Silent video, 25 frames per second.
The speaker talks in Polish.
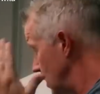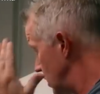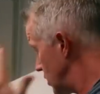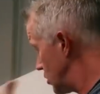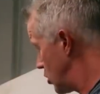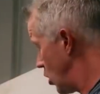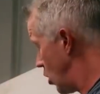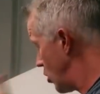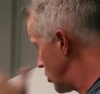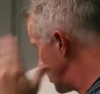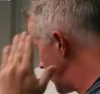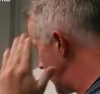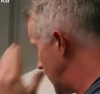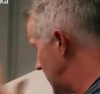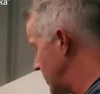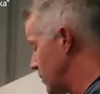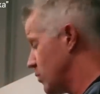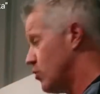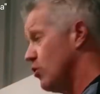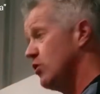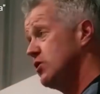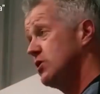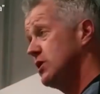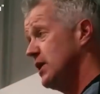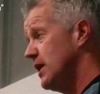ludzki,
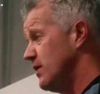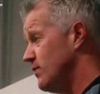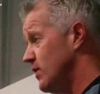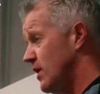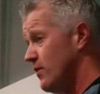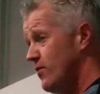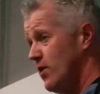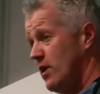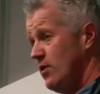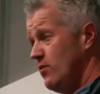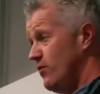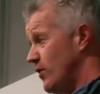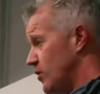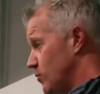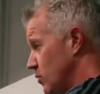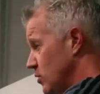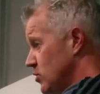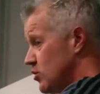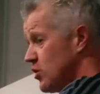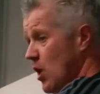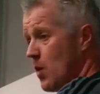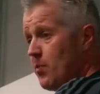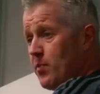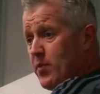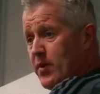siatkarski,
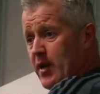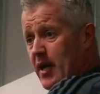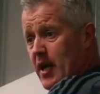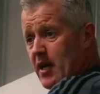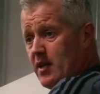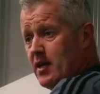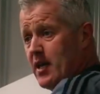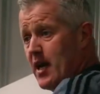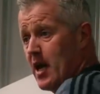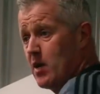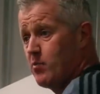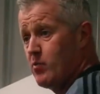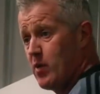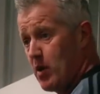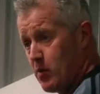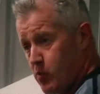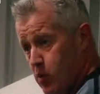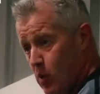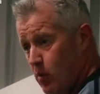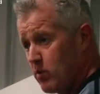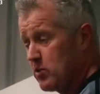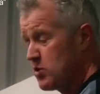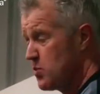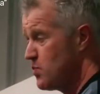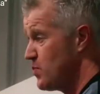jakieś talenty,
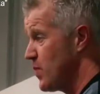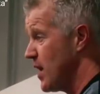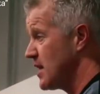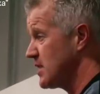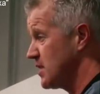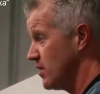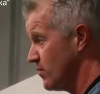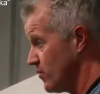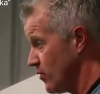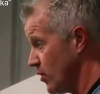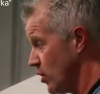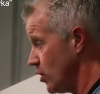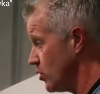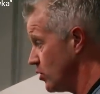ale nie